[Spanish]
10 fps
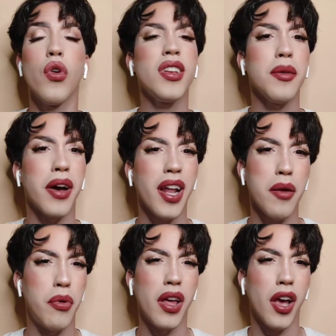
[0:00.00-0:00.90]
una semana
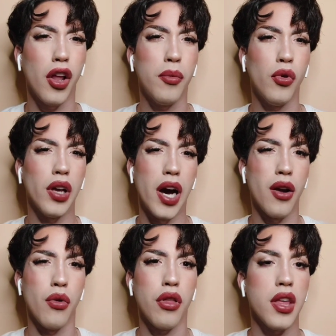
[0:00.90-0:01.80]
después de que lo
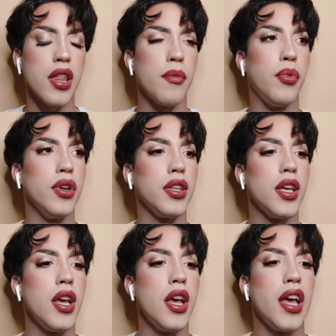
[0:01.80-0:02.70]
publicaron, unos días después,
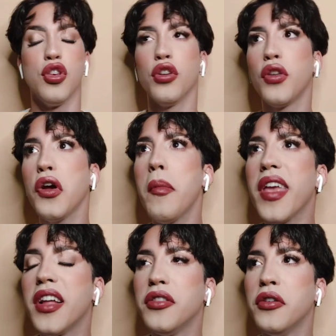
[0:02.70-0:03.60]
yo estoy
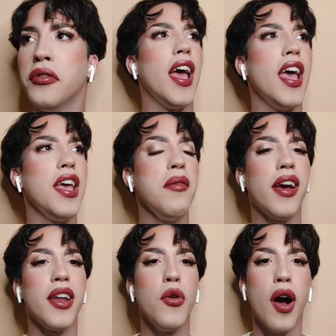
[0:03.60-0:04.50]
comiendo y me
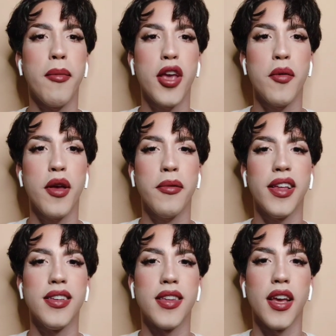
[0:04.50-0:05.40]
escribe un amigo mío y me
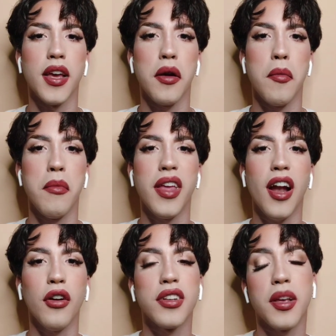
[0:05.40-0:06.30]
dice,
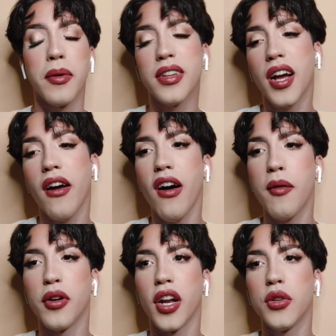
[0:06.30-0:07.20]
mira lo que Samantha acaba
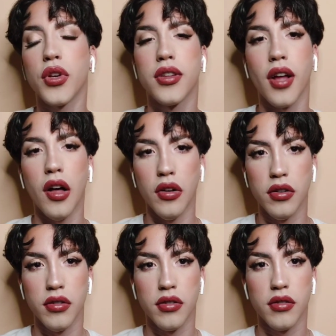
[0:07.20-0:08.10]
de poner en su estado.
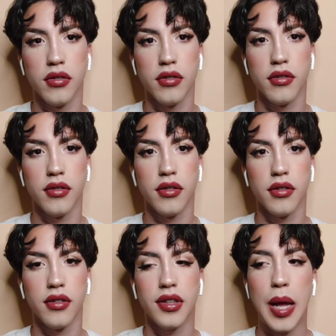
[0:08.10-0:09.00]

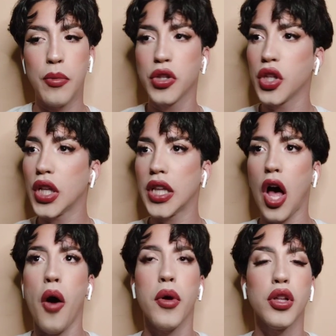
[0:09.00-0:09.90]
Te puso tu
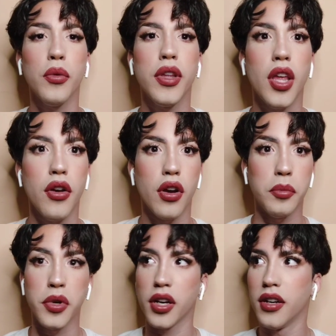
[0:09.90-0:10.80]
estado, vio tu video y yo
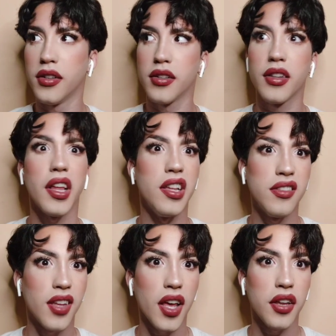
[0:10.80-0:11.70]
como que... ¿En
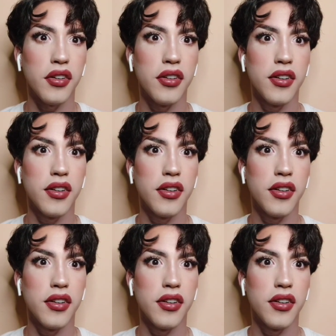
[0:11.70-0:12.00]
serio?